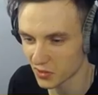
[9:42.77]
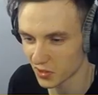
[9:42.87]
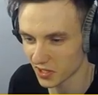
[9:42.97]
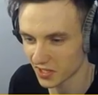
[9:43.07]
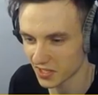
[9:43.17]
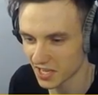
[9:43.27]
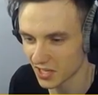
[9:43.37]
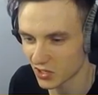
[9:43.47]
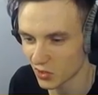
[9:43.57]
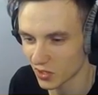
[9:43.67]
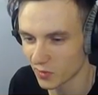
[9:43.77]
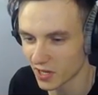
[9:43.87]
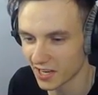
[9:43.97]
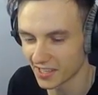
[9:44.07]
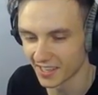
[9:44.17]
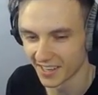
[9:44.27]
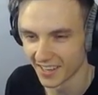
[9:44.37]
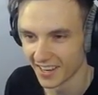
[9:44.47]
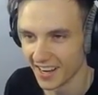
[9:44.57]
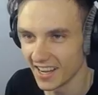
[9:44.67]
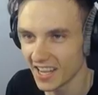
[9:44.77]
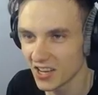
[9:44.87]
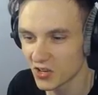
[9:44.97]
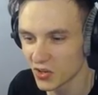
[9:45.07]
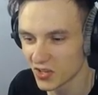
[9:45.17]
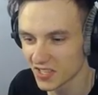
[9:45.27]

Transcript: все-таки, знаешь, что там и как. А я ничего не